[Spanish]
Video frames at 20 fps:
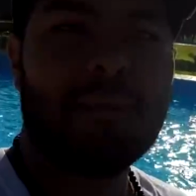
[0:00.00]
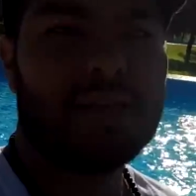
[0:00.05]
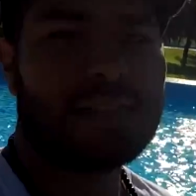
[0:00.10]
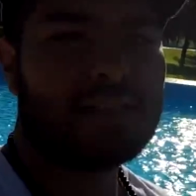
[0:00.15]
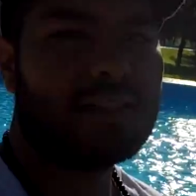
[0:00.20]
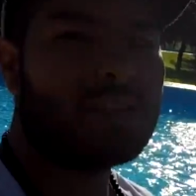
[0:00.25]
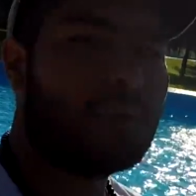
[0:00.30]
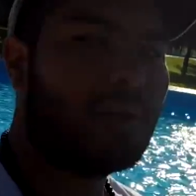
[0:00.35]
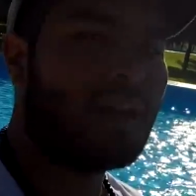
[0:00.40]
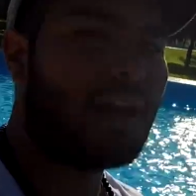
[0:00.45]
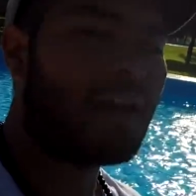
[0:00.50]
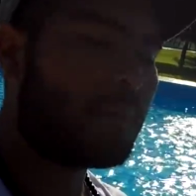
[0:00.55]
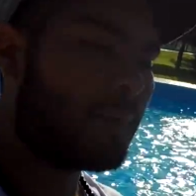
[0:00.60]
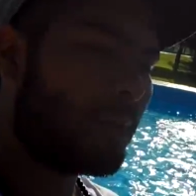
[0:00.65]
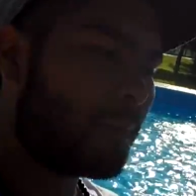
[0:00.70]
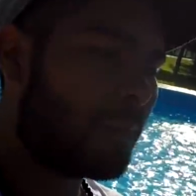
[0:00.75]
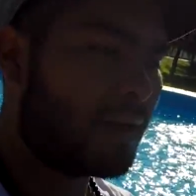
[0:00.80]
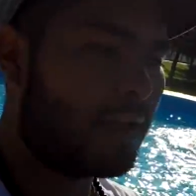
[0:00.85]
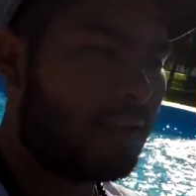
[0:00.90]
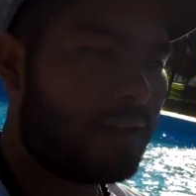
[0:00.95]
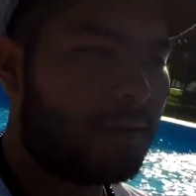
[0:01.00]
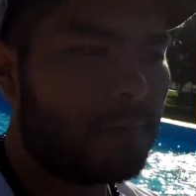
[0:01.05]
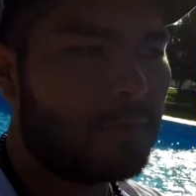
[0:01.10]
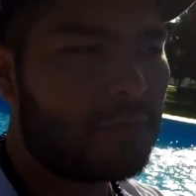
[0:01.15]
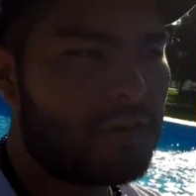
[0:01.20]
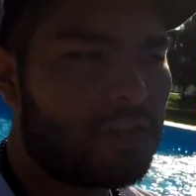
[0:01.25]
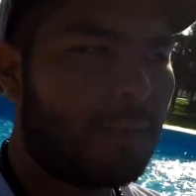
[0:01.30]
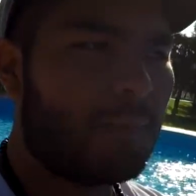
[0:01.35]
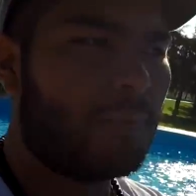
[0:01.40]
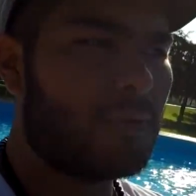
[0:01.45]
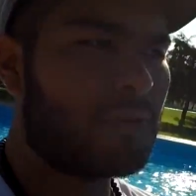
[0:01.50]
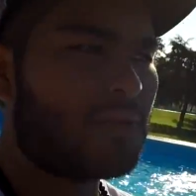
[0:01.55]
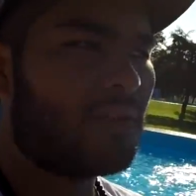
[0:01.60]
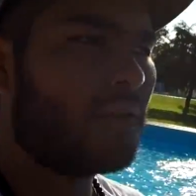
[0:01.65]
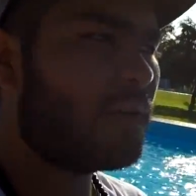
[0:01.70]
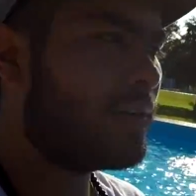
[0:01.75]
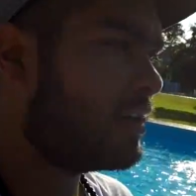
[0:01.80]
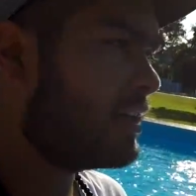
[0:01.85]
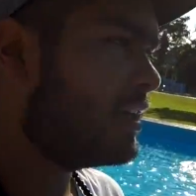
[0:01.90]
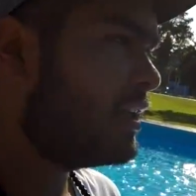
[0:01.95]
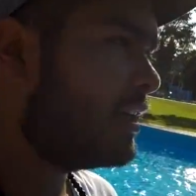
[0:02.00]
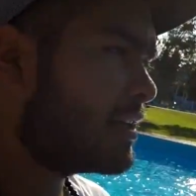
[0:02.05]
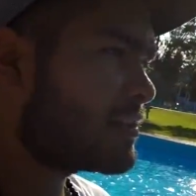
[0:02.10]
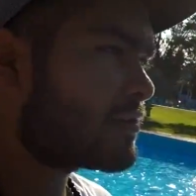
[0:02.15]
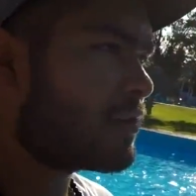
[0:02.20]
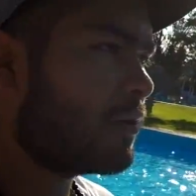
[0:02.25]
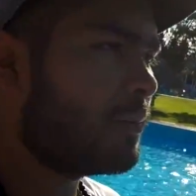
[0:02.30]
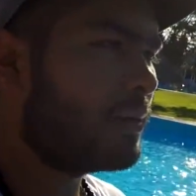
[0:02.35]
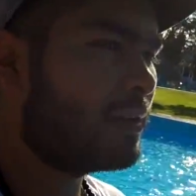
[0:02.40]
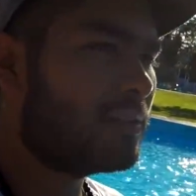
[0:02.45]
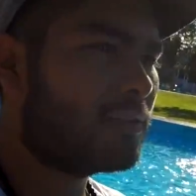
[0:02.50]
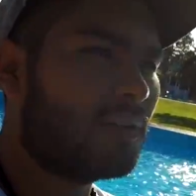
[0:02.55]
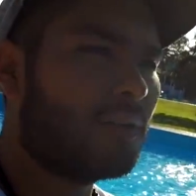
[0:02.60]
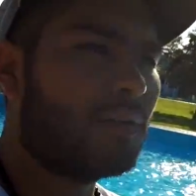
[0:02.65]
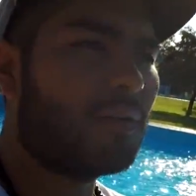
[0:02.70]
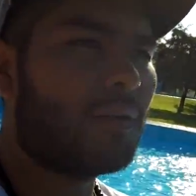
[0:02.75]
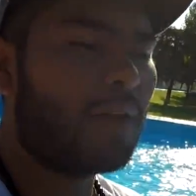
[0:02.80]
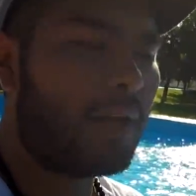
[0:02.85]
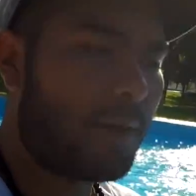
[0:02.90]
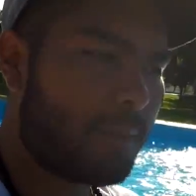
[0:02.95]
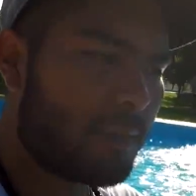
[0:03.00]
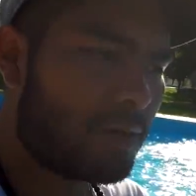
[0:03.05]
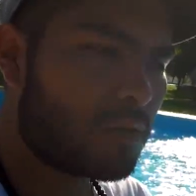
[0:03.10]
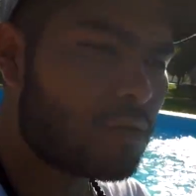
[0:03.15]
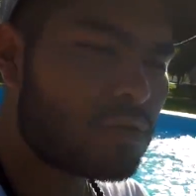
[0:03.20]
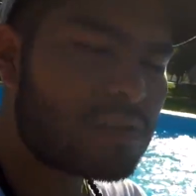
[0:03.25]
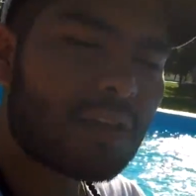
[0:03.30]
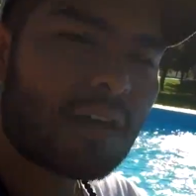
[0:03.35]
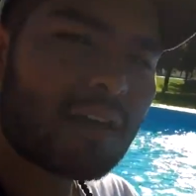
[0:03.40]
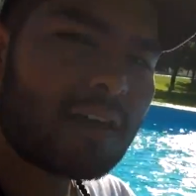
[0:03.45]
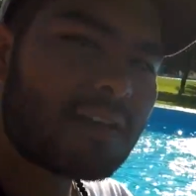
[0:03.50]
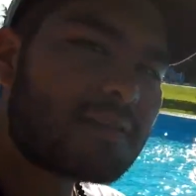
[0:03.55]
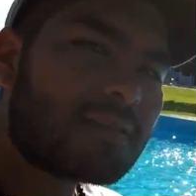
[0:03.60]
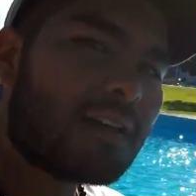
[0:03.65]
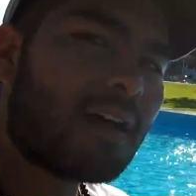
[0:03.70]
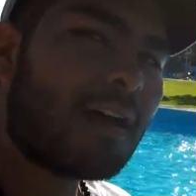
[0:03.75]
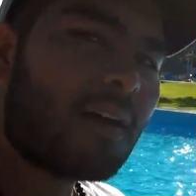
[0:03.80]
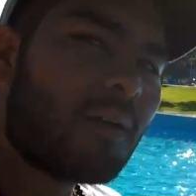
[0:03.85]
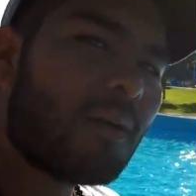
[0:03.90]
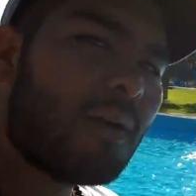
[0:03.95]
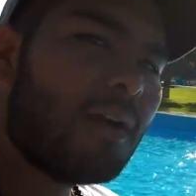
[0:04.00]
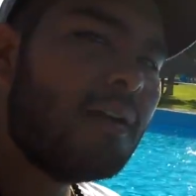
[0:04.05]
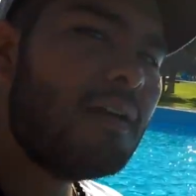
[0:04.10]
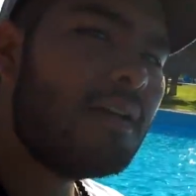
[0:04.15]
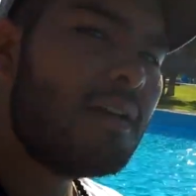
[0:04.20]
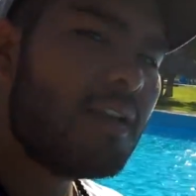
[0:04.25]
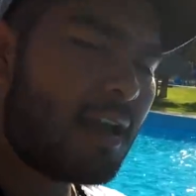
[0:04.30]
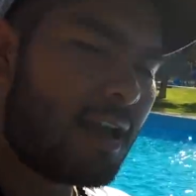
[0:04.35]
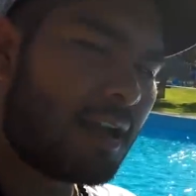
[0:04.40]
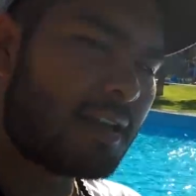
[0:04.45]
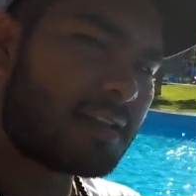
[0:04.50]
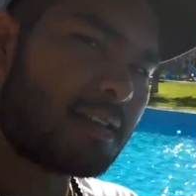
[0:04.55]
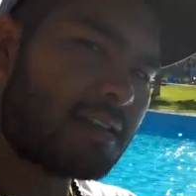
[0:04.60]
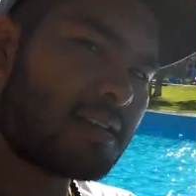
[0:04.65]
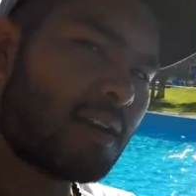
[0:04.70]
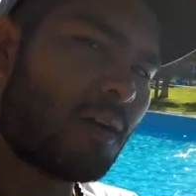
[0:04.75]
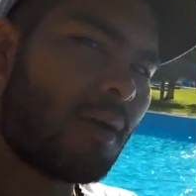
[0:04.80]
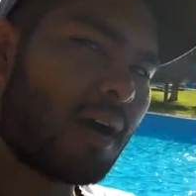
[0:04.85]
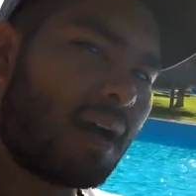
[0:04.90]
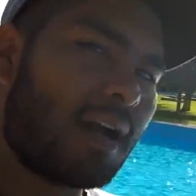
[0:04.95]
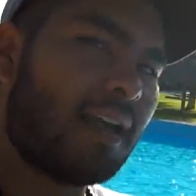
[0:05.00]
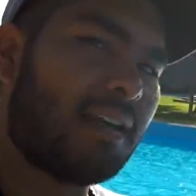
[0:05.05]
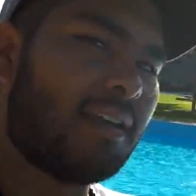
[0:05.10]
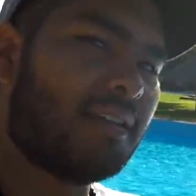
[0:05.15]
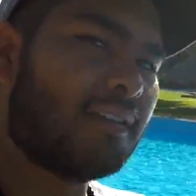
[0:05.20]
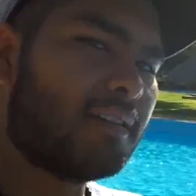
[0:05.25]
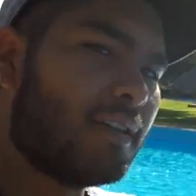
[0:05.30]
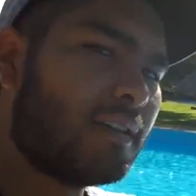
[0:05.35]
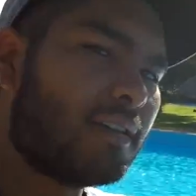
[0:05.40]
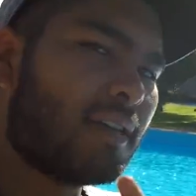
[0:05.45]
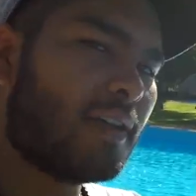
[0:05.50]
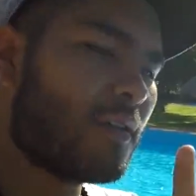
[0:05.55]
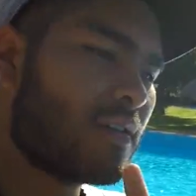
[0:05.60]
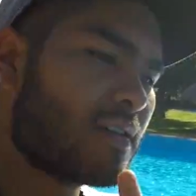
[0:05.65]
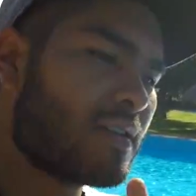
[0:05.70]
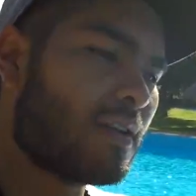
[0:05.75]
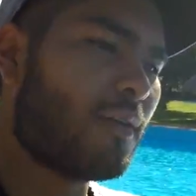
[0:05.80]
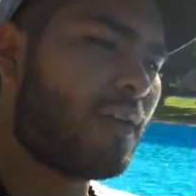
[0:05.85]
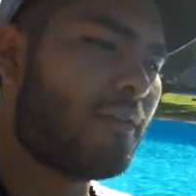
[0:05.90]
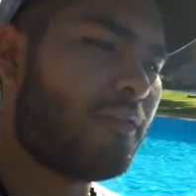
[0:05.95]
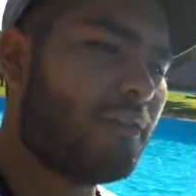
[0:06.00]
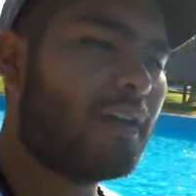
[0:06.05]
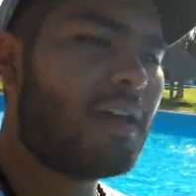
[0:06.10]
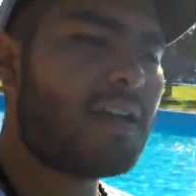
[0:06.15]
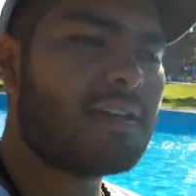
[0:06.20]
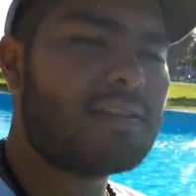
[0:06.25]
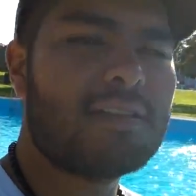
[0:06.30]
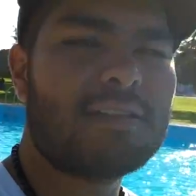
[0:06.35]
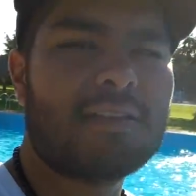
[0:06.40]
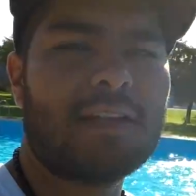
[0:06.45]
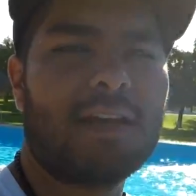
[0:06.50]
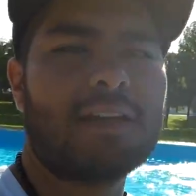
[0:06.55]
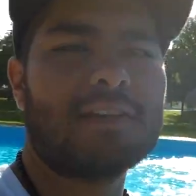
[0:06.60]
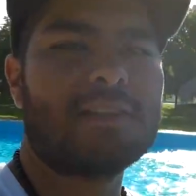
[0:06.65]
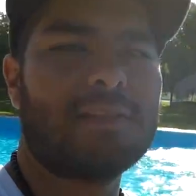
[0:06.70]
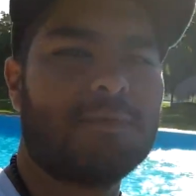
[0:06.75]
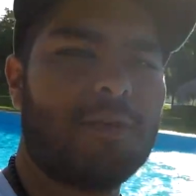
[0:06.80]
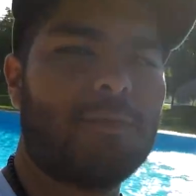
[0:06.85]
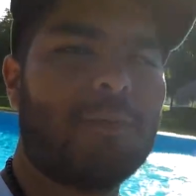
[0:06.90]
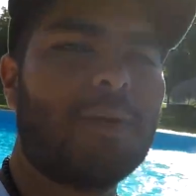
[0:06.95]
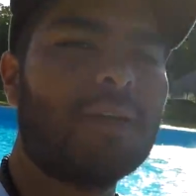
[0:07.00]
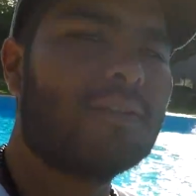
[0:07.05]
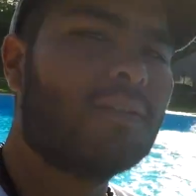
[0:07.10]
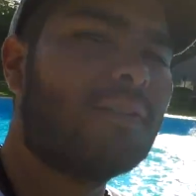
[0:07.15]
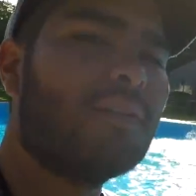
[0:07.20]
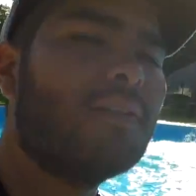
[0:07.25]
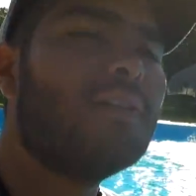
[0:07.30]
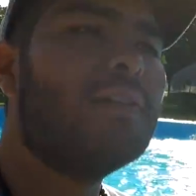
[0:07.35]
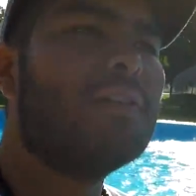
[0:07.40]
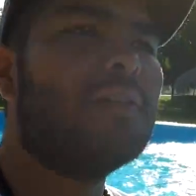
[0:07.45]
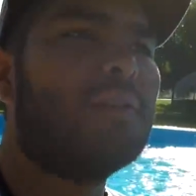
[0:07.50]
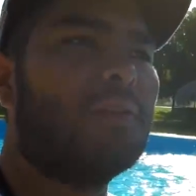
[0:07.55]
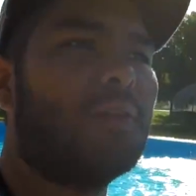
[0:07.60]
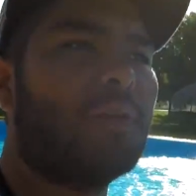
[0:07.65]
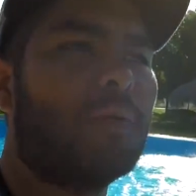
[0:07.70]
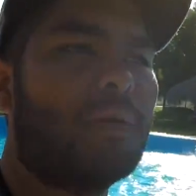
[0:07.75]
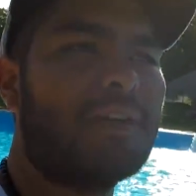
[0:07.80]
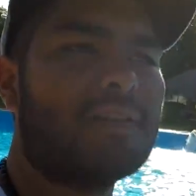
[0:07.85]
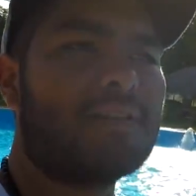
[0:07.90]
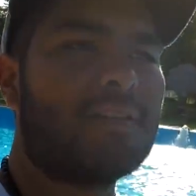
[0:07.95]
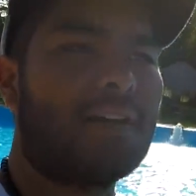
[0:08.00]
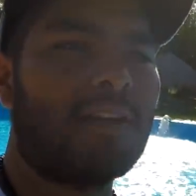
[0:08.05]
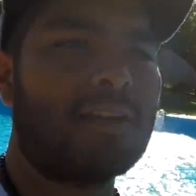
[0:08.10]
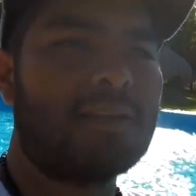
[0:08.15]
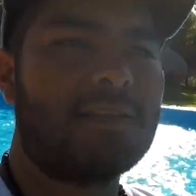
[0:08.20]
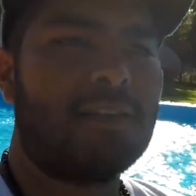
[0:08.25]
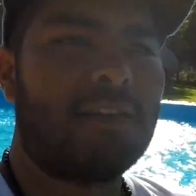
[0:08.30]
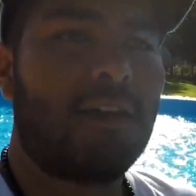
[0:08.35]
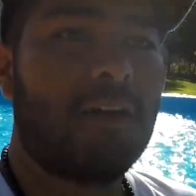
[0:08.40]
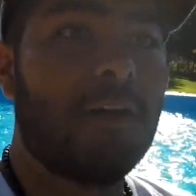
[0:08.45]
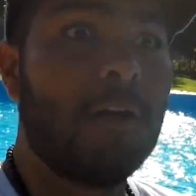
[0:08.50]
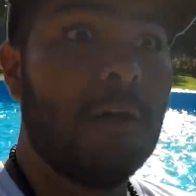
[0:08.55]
más que esperarme para darme un chapuzón y les comento lo que me gusta de esta agua es que es agua calientita, no es agua fría, así es de que si me meto no voy a estar así de...